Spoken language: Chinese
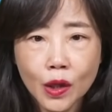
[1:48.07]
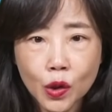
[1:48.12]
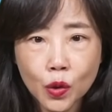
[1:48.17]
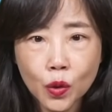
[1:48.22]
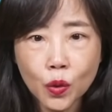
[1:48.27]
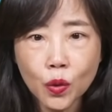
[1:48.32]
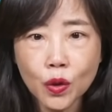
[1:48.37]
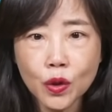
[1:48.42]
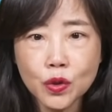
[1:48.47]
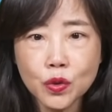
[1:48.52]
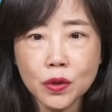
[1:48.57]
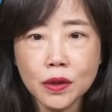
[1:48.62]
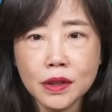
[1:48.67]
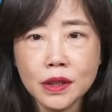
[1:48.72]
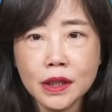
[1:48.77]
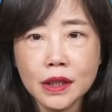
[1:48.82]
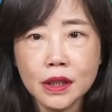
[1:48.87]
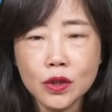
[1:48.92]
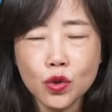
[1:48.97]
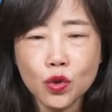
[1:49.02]
如果说
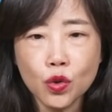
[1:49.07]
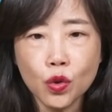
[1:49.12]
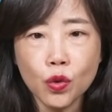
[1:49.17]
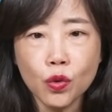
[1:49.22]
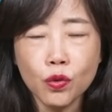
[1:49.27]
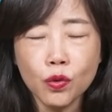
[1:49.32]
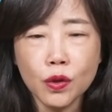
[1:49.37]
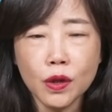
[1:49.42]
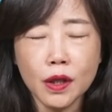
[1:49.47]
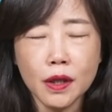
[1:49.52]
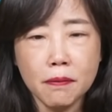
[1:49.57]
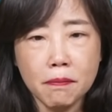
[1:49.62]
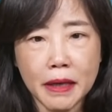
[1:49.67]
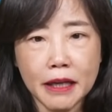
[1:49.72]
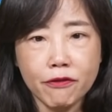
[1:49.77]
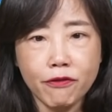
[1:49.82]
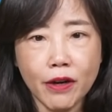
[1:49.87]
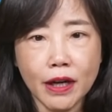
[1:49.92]
呢中呃美